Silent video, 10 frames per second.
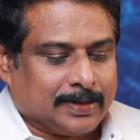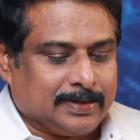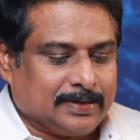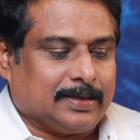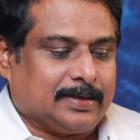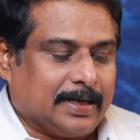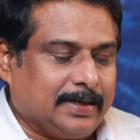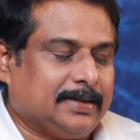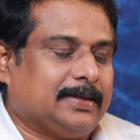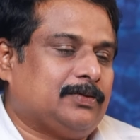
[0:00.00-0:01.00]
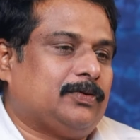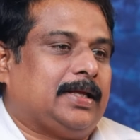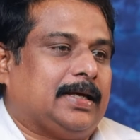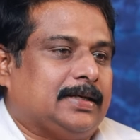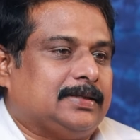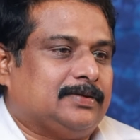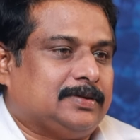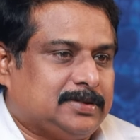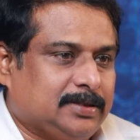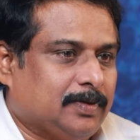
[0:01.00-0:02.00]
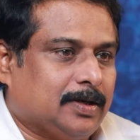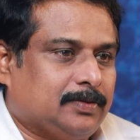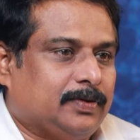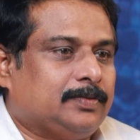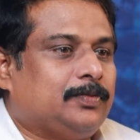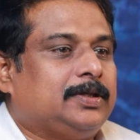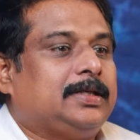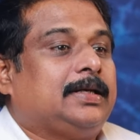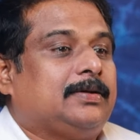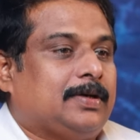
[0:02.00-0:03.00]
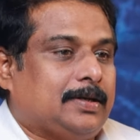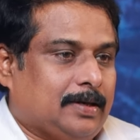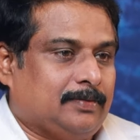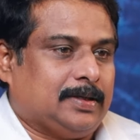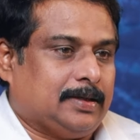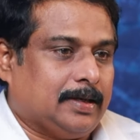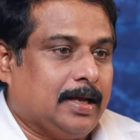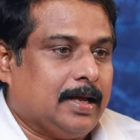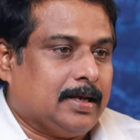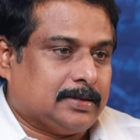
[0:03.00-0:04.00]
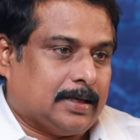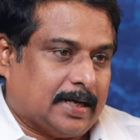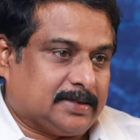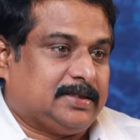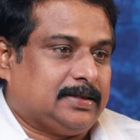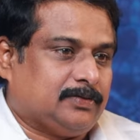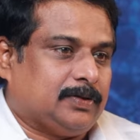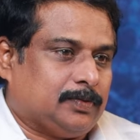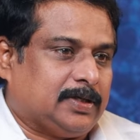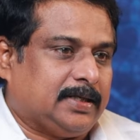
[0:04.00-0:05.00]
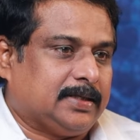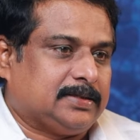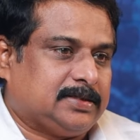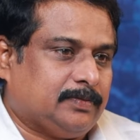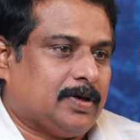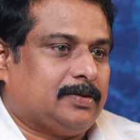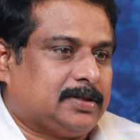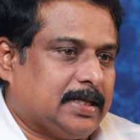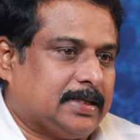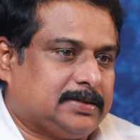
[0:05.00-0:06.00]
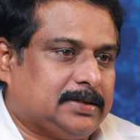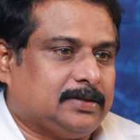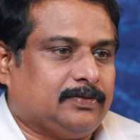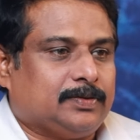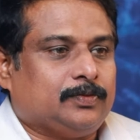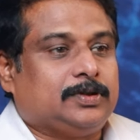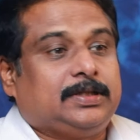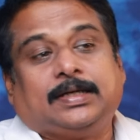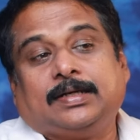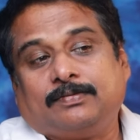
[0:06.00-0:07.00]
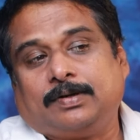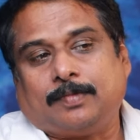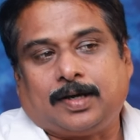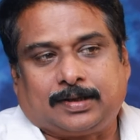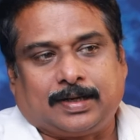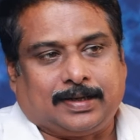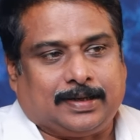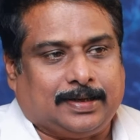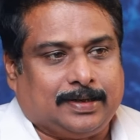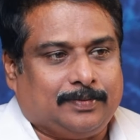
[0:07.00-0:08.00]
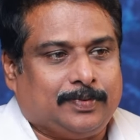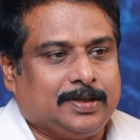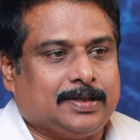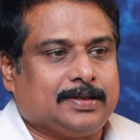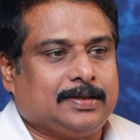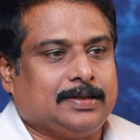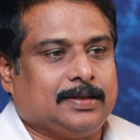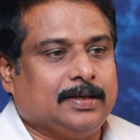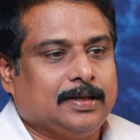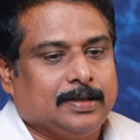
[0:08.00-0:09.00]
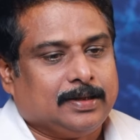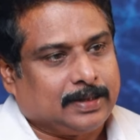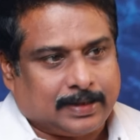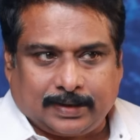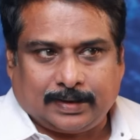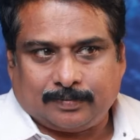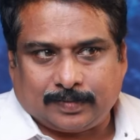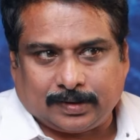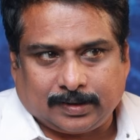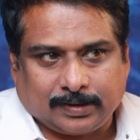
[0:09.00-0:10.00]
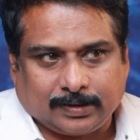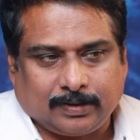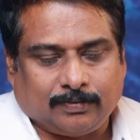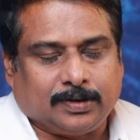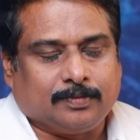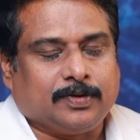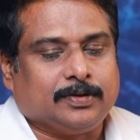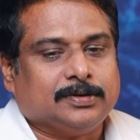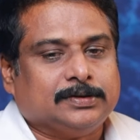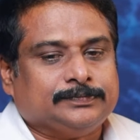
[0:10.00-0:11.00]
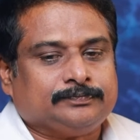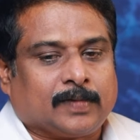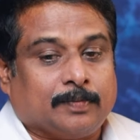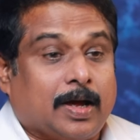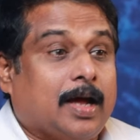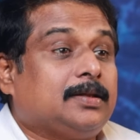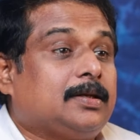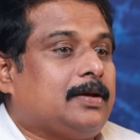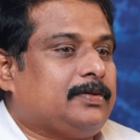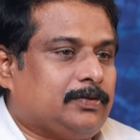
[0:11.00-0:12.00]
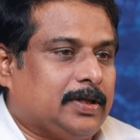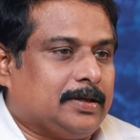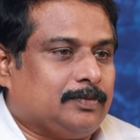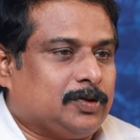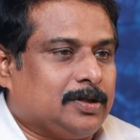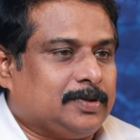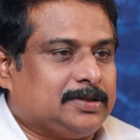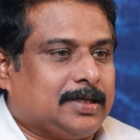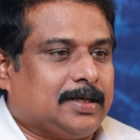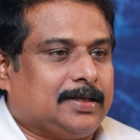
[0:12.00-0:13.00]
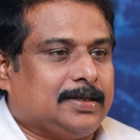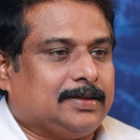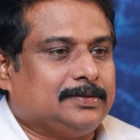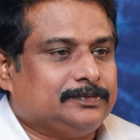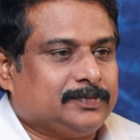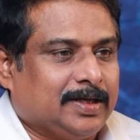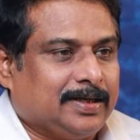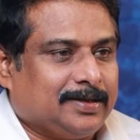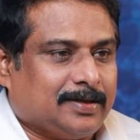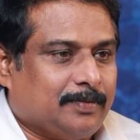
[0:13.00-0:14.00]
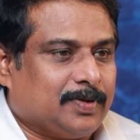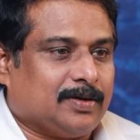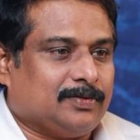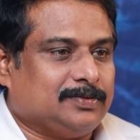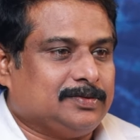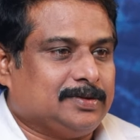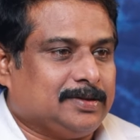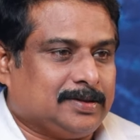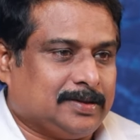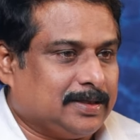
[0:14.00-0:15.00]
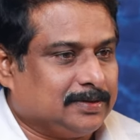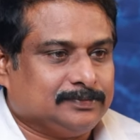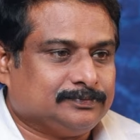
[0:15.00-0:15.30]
இந்த நடிகர்களுடைய சினிமாவுக்கு வரும்பொழுது என்னவா அவங்க அரசியலுக்கு வரும்போது நடிகர்கள் சினிமாவிலிருந்து அரசியலுக்கு வரும்பொழுது என்னவா மாறுறாங்க அப்படிங்கிறத நிறைய நம்ம அதில் கவனிக்க முடியும் இப்போ ஆந்திராவினுடைய முதலமைச்சராக என் டி ராமராவ் இருந்தார்